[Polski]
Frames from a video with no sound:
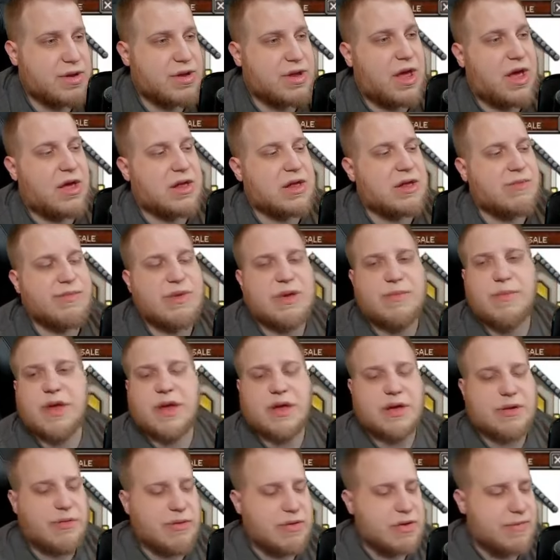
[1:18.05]
Nie, robimy
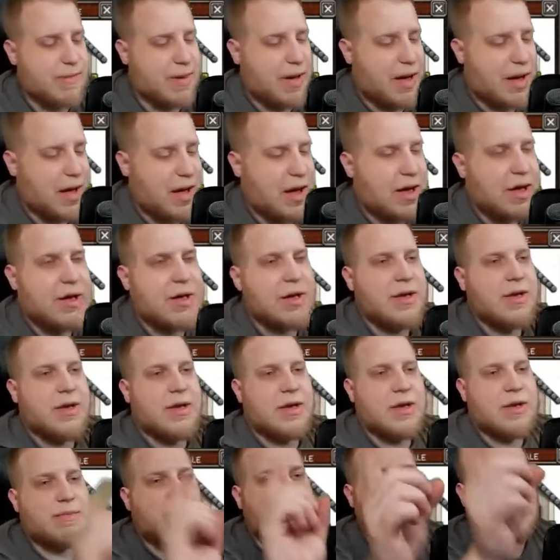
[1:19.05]
kurwa,
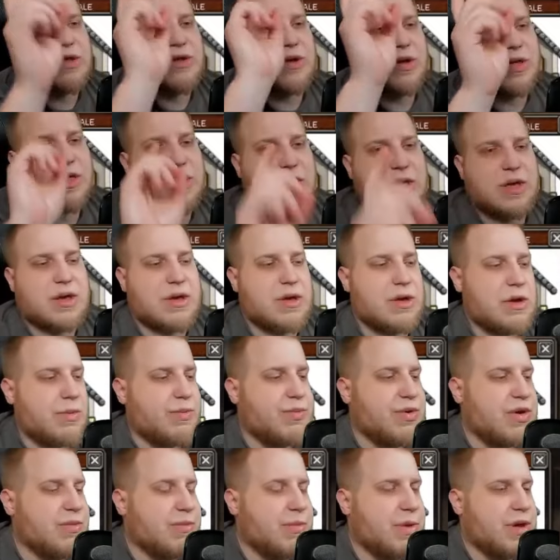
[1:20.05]
moi drodzy,
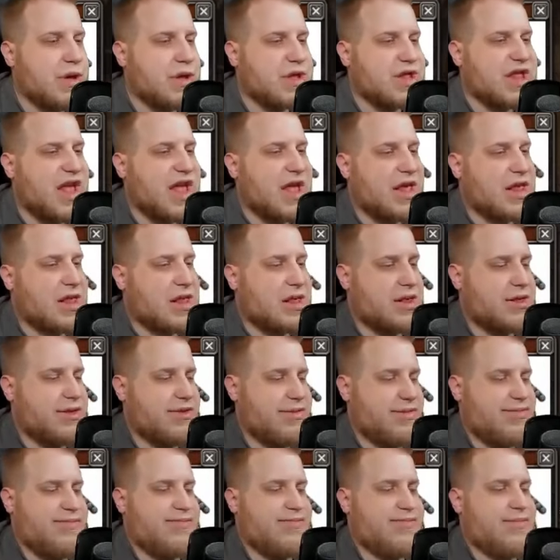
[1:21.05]
robimy test.
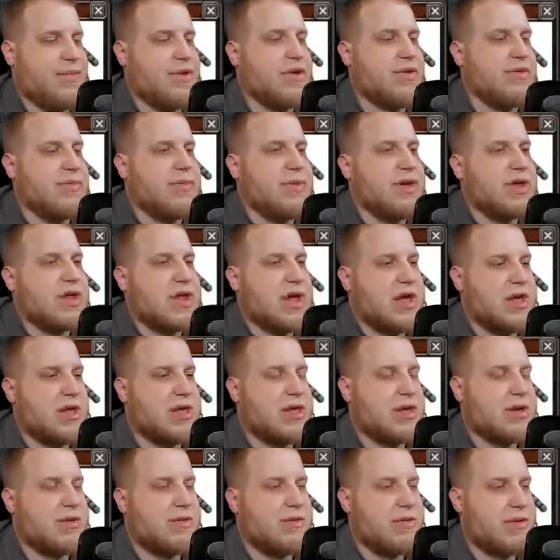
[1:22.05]
Robimy
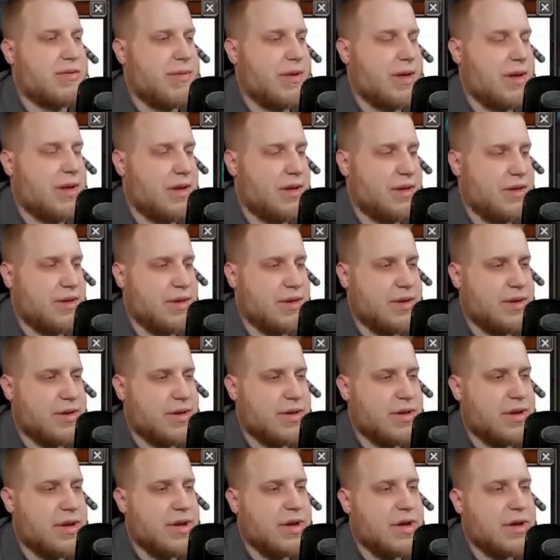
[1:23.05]
test, kurwa.
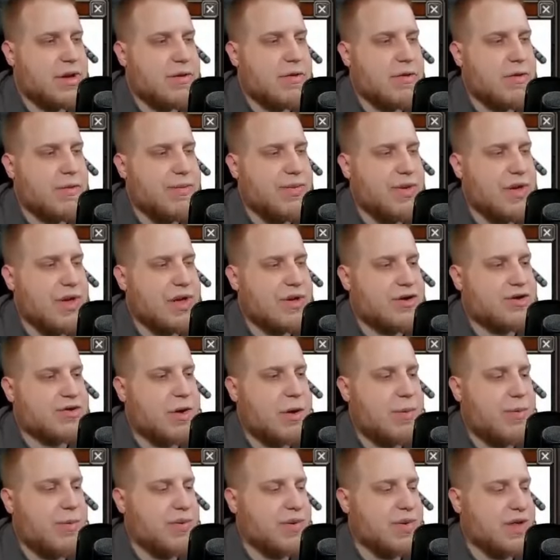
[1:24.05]
Kupię
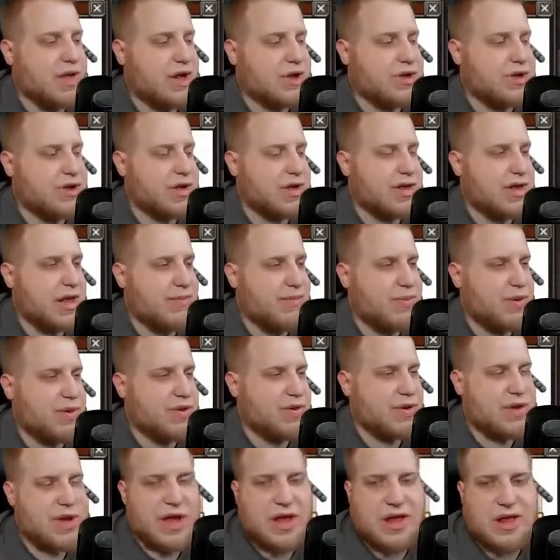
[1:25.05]
shopy za
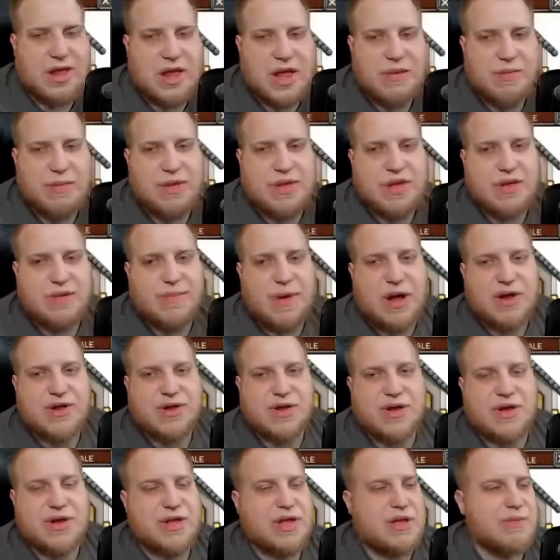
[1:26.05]
350 SM i
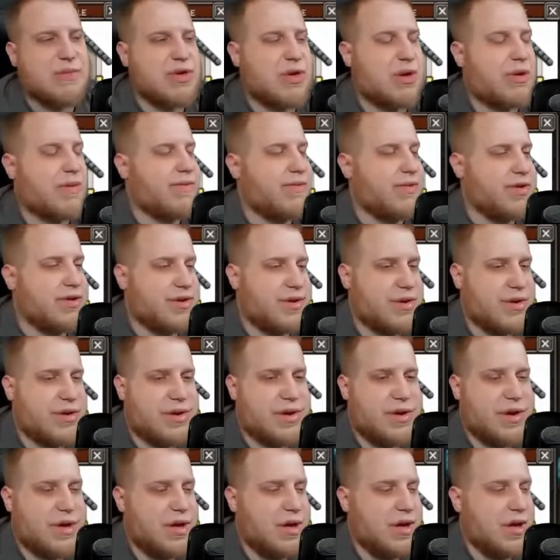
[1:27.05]
zobaczę ile mi to wyjdzie.
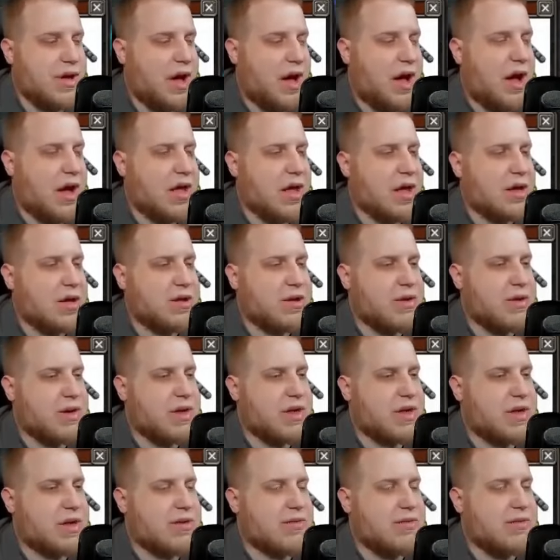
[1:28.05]
Ale to
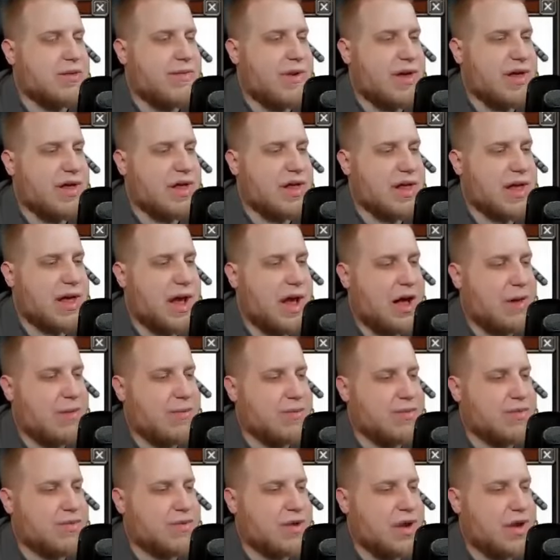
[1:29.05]
jest kurwa
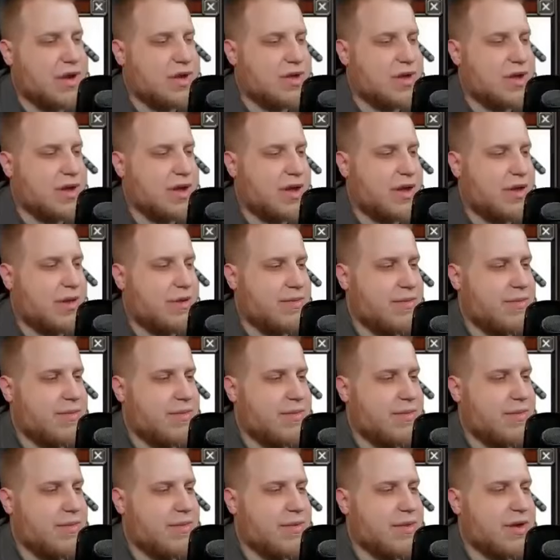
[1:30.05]
skam tutaj teraz.
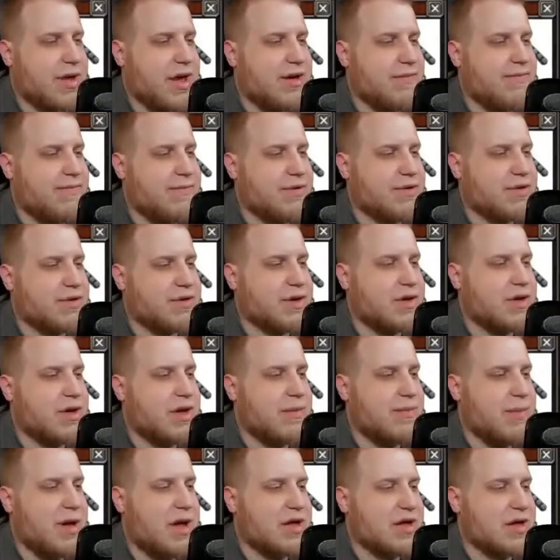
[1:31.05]
Gamepost, czyli
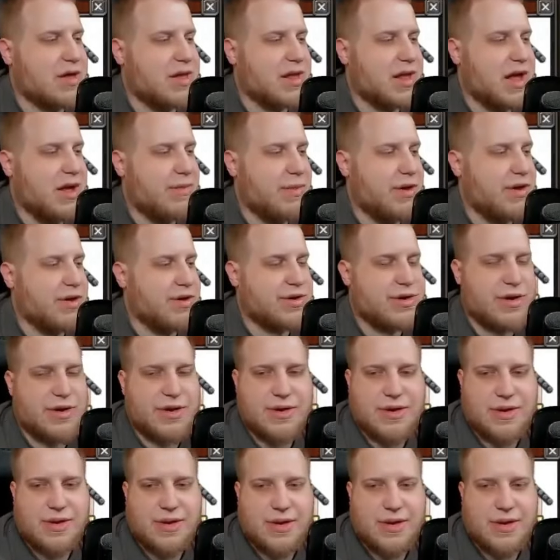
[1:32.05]
jebany skamerze.